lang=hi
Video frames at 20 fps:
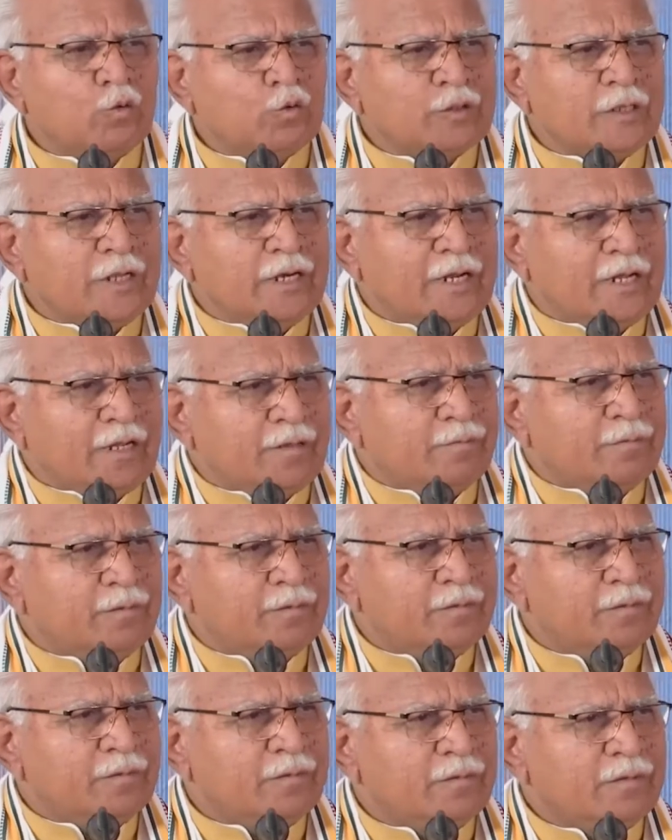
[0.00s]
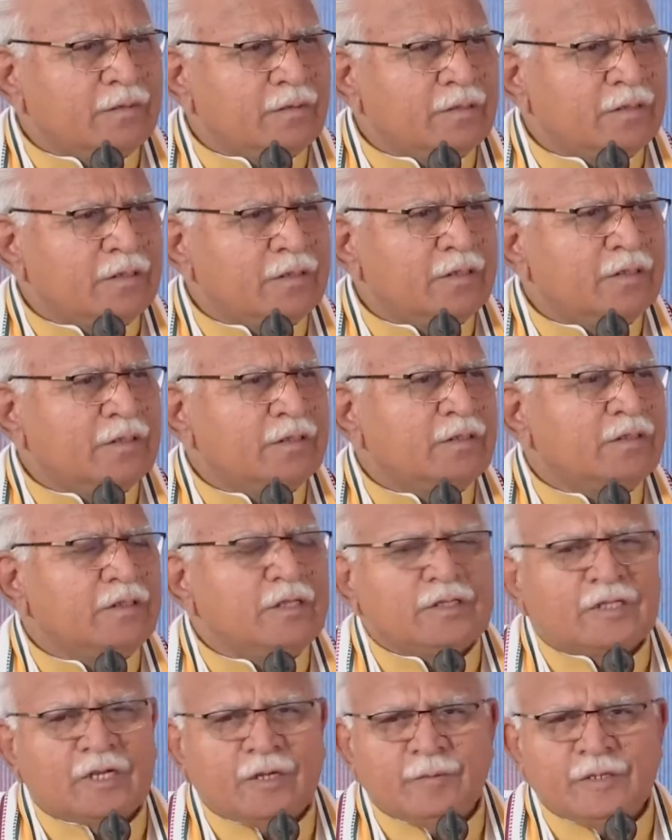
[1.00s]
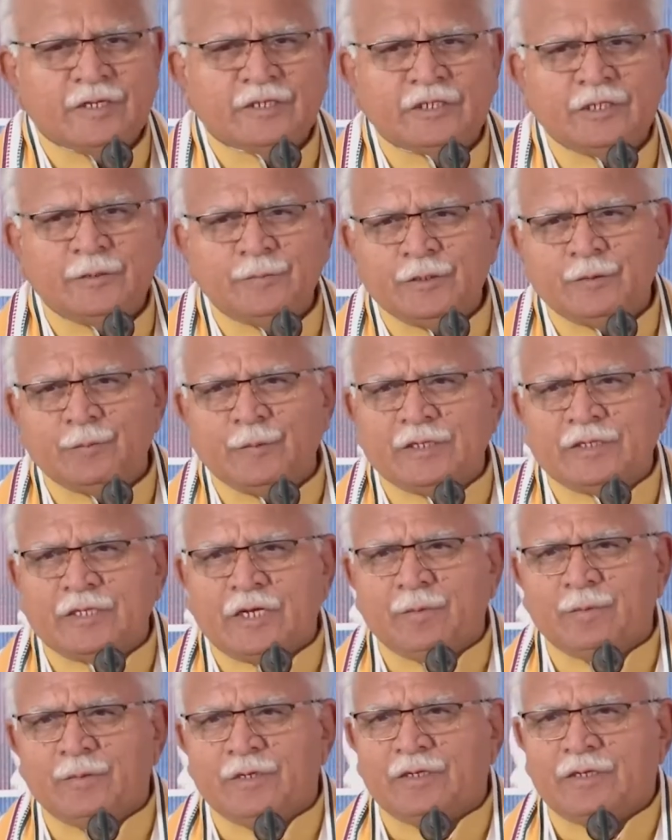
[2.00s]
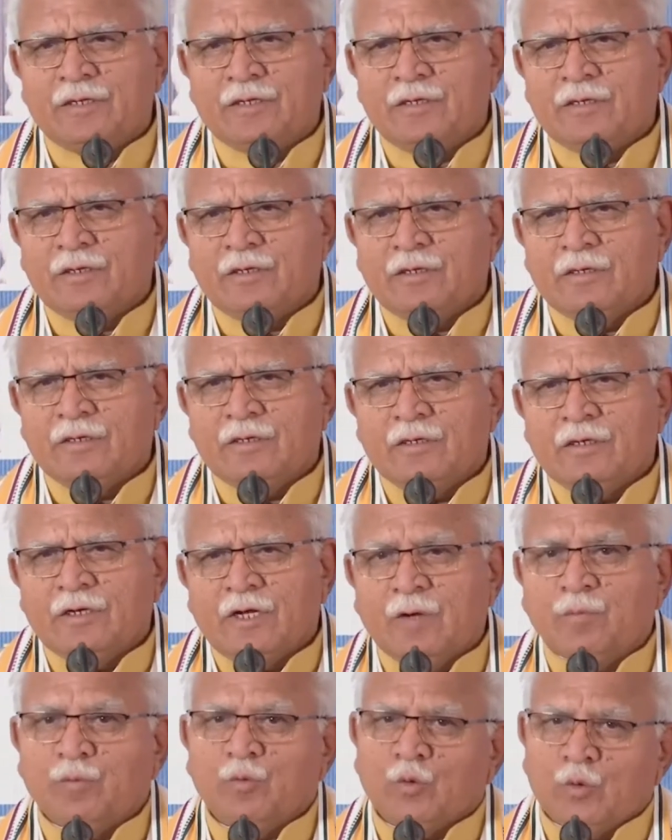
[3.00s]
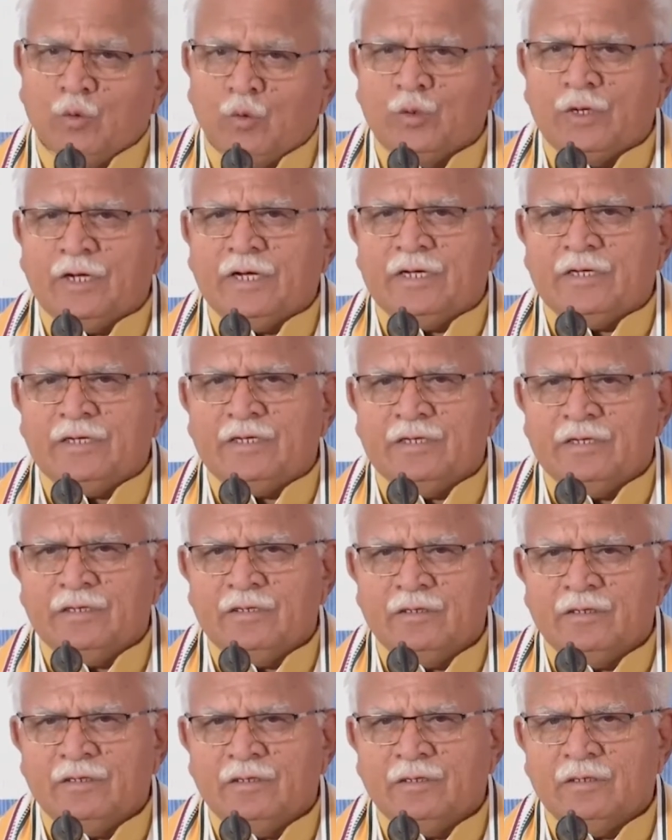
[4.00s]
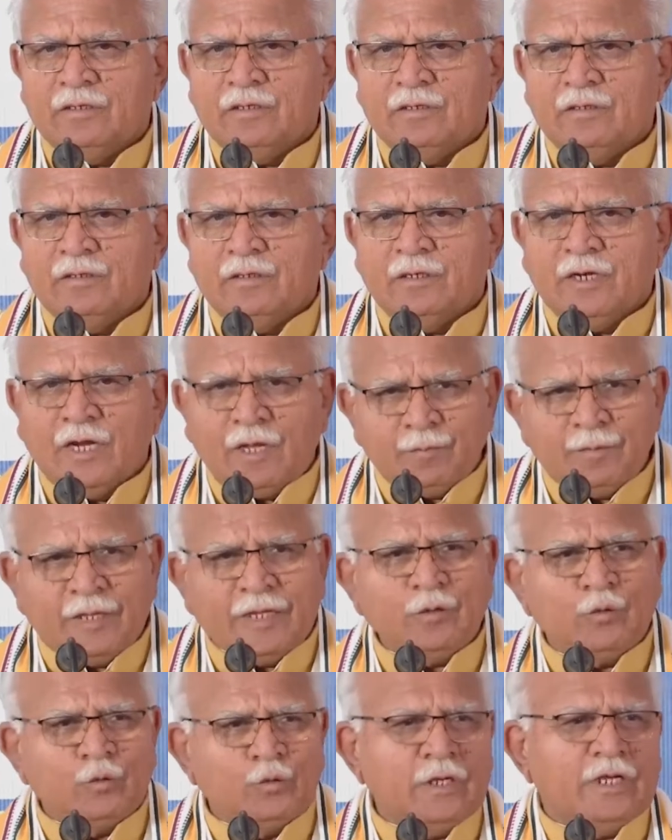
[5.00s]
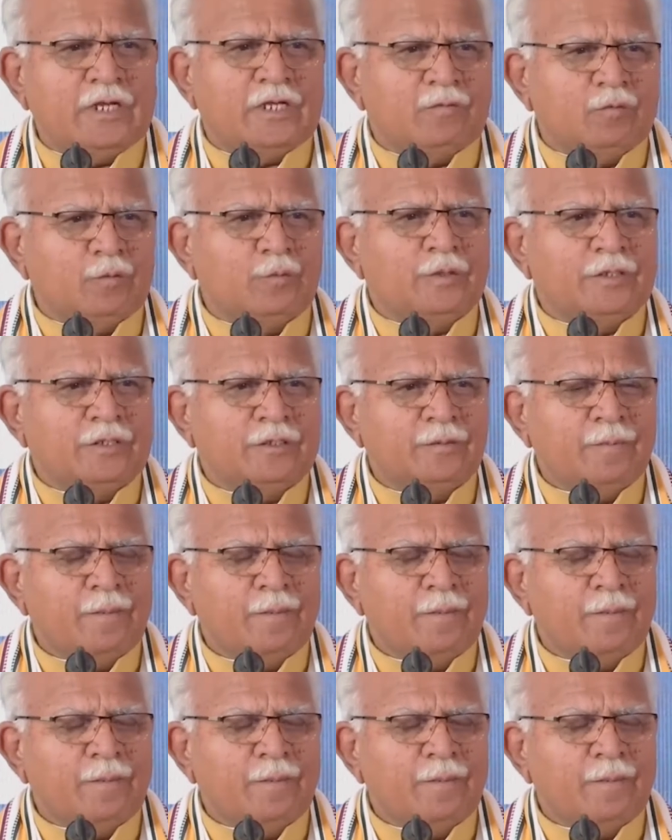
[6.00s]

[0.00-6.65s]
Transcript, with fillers: उसका लाभ जितना भी एक सीमित मात्रा में हमको हो रहा है लाभदायक हुआ है वो भी